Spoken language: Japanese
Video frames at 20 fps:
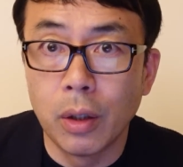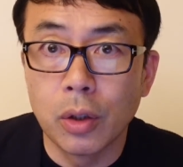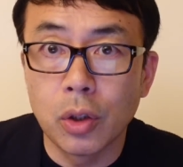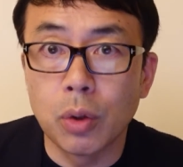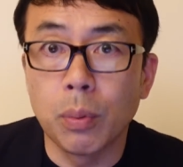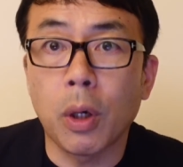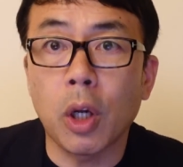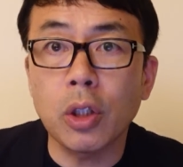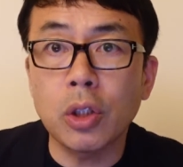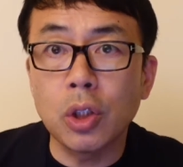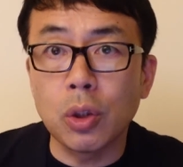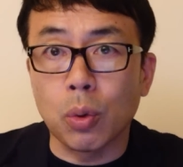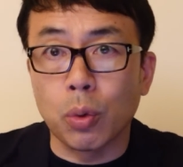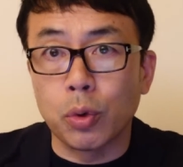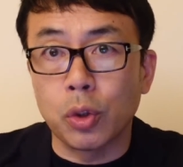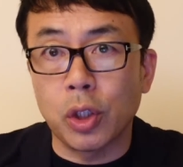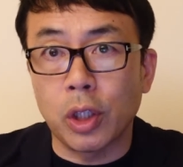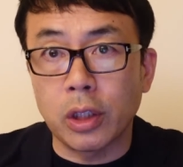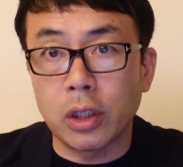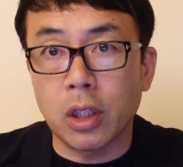素晴らしいこ
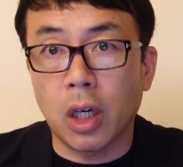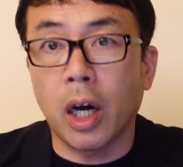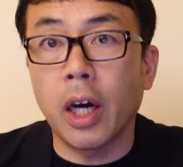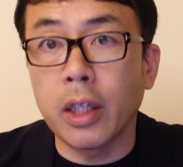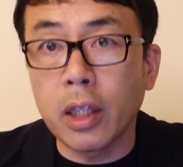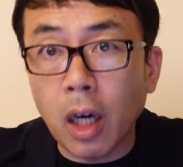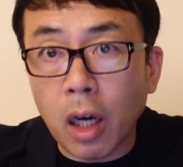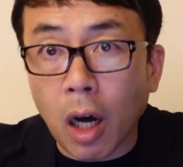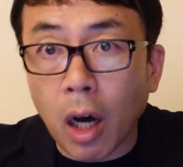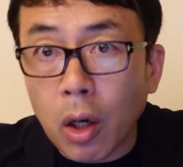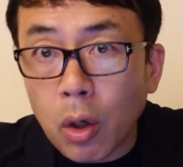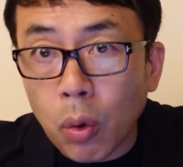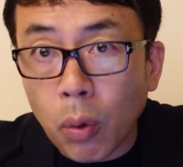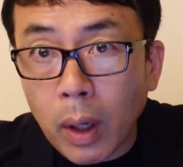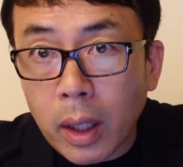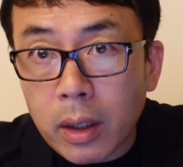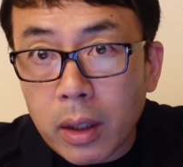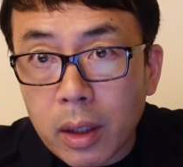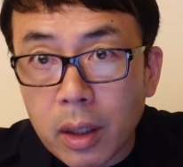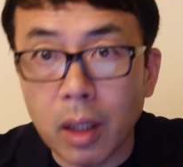とじゃないですか。はい、なんか反論
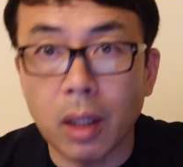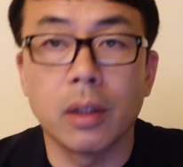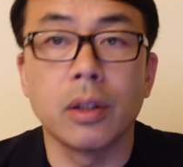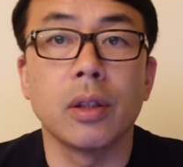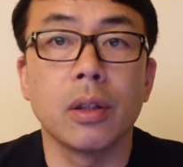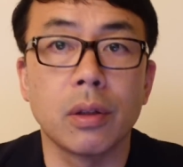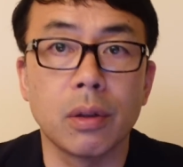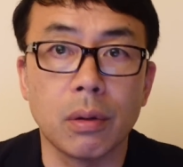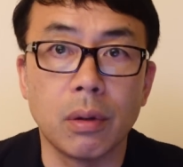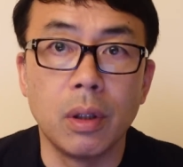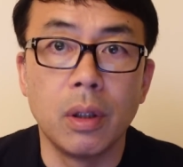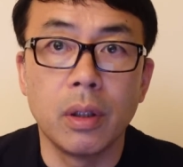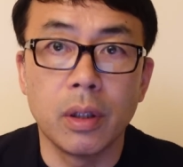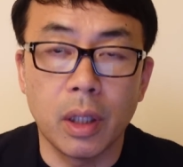は？って感じですよ。